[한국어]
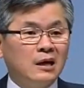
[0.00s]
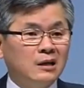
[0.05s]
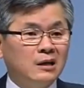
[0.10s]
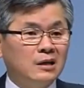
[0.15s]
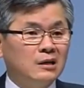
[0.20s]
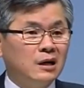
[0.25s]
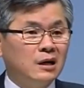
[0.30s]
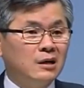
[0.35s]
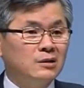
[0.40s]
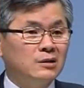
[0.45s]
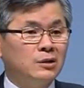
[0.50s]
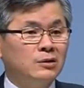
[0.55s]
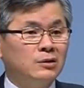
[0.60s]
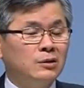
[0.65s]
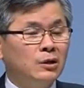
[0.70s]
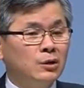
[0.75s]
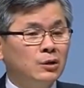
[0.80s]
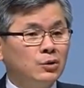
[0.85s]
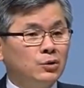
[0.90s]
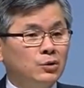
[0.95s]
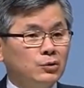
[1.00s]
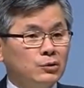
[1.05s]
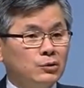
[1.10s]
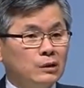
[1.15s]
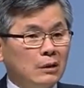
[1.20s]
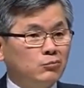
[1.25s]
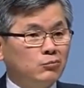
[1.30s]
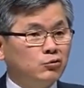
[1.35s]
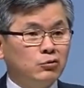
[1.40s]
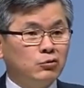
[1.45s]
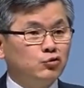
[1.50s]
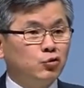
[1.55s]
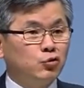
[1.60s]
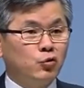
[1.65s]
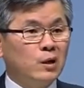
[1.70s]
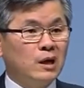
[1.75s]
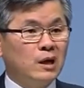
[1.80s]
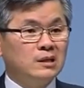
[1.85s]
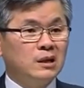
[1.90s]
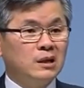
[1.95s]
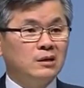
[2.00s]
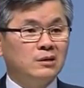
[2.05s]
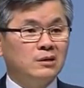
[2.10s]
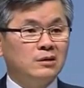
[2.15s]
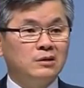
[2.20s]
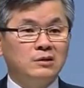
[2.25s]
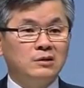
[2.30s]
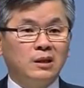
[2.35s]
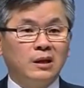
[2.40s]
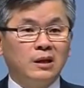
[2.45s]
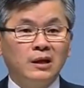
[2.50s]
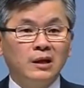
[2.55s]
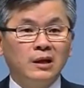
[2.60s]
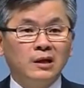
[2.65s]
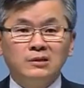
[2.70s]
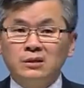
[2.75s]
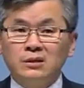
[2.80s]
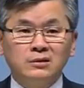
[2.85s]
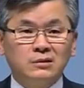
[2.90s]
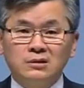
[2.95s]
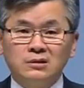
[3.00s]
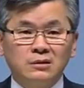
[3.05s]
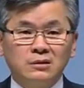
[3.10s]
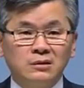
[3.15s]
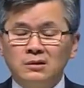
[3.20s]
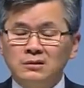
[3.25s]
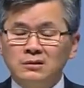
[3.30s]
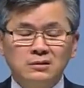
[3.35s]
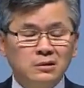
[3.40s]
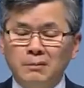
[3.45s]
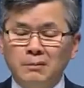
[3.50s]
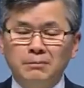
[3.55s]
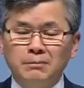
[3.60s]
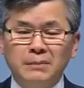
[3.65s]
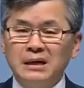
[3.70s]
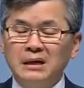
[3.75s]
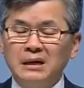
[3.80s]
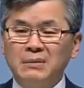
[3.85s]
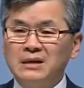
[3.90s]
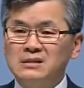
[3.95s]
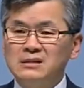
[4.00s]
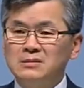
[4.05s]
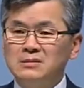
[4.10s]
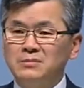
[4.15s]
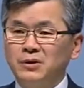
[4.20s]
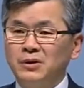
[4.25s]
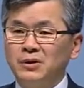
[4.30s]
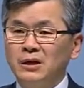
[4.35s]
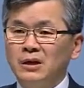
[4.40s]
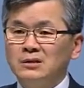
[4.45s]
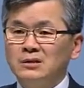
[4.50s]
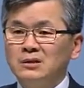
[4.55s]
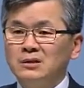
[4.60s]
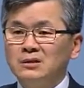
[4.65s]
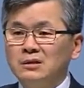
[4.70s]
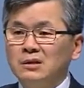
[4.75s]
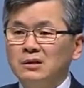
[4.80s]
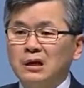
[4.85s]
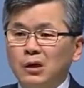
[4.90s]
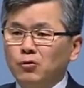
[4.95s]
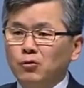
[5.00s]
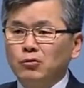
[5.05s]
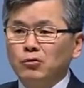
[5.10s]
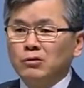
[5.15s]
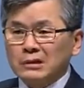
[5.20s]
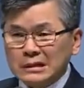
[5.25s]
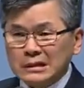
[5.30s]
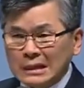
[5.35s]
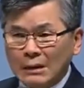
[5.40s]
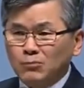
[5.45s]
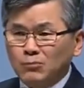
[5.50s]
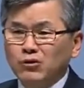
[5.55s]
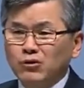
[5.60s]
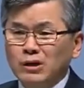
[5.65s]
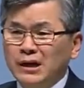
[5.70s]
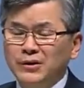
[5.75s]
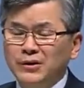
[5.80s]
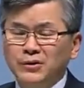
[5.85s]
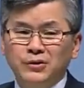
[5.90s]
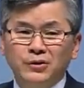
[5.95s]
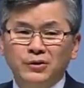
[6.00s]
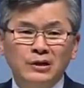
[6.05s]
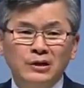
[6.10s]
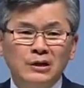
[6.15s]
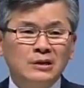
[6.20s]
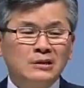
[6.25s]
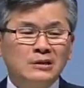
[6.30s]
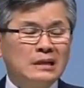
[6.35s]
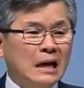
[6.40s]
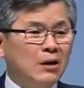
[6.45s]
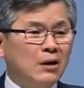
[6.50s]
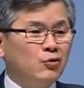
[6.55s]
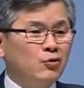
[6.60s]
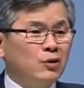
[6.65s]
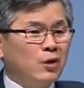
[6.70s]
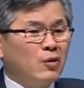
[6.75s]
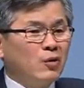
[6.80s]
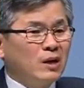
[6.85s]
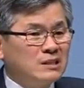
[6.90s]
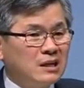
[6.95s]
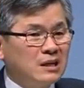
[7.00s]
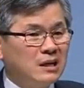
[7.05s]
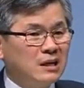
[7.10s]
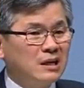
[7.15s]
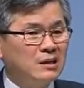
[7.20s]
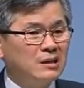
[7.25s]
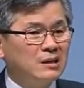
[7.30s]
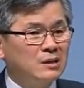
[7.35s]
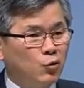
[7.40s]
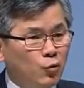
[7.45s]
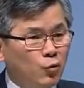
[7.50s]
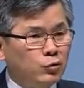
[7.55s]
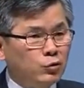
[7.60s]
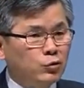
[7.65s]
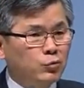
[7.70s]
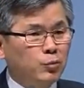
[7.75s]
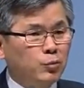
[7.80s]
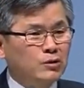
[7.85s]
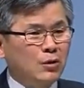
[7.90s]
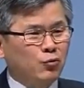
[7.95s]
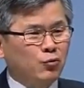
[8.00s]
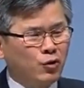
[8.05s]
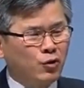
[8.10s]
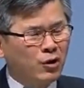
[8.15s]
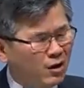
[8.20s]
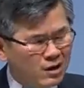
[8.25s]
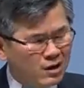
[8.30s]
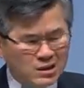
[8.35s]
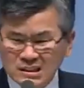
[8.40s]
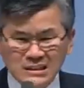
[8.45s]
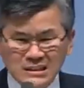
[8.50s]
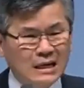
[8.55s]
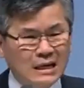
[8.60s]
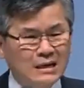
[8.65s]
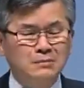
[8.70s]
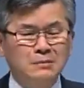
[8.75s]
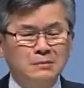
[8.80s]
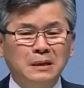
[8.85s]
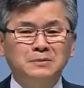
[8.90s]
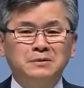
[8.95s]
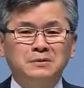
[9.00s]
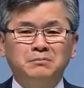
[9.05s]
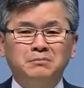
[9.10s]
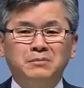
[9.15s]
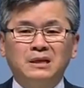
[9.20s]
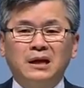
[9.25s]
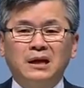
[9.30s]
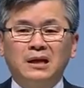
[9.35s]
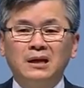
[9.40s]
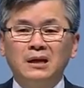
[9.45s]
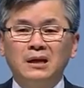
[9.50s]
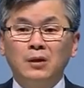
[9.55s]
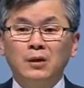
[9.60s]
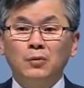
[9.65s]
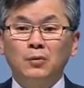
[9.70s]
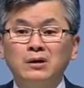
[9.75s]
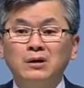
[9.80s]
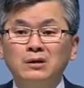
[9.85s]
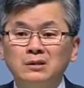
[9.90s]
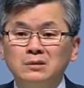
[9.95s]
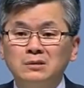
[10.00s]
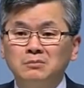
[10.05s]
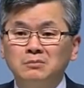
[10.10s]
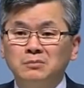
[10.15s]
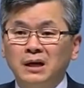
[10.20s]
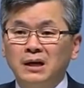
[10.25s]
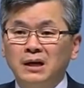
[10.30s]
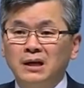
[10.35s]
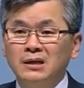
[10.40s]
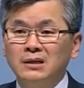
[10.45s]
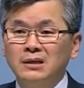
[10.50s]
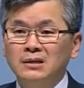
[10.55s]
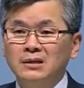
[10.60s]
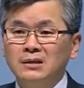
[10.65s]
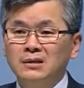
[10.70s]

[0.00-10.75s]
향기 나는 그런 나무를 좋아한다 그러는데 저는 천만의 말씀이에요. 저는 겨울 나무가요, 사월에 화창한 꽃보다 훨씬 아름답습니다. 왜 그렇습니까?